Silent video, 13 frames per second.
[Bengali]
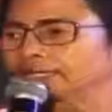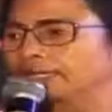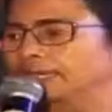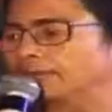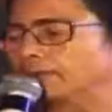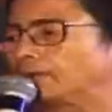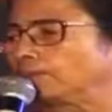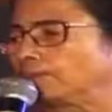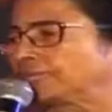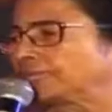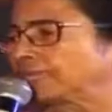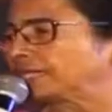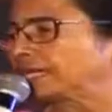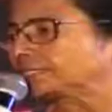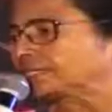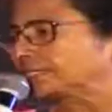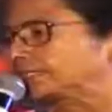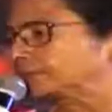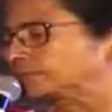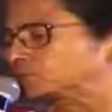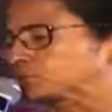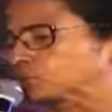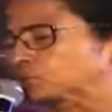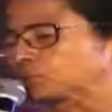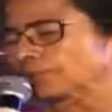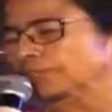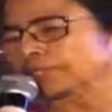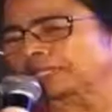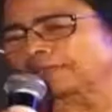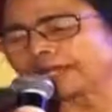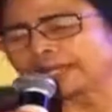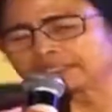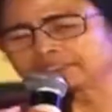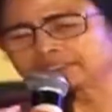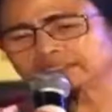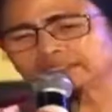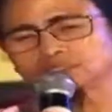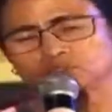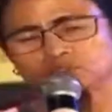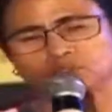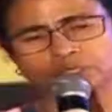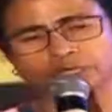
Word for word: এবং পিকে দা থেকে শুরু করে পিকে ব্যানার্জি থেকে শুরু করে